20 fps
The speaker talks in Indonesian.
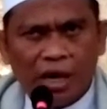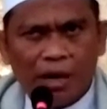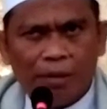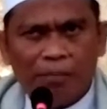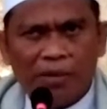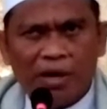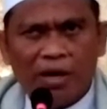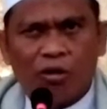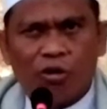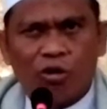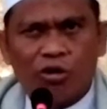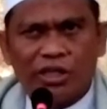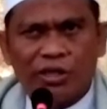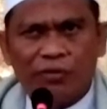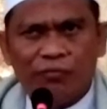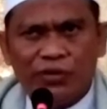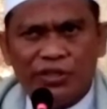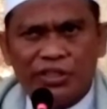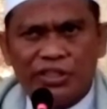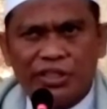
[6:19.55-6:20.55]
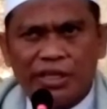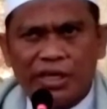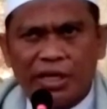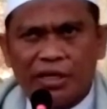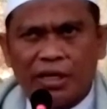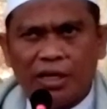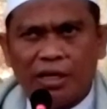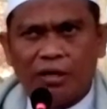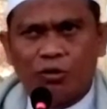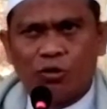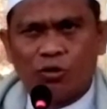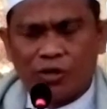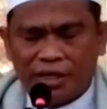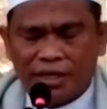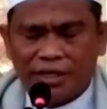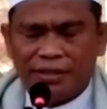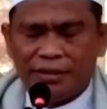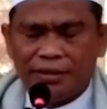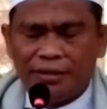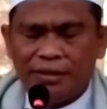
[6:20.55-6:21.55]
yang mengkodifisikan
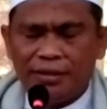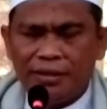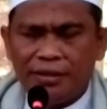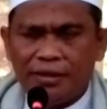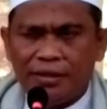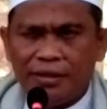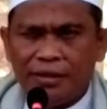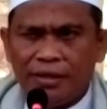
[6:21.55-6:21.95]
Al-Quran?